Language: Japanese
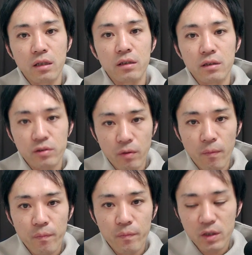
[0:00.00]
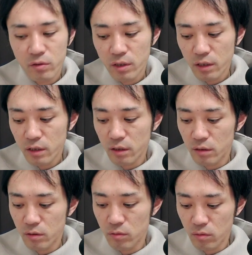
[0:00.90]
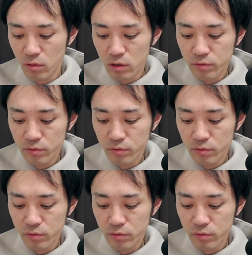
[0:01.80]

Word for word: たんですよ。で、それは何かっていうと、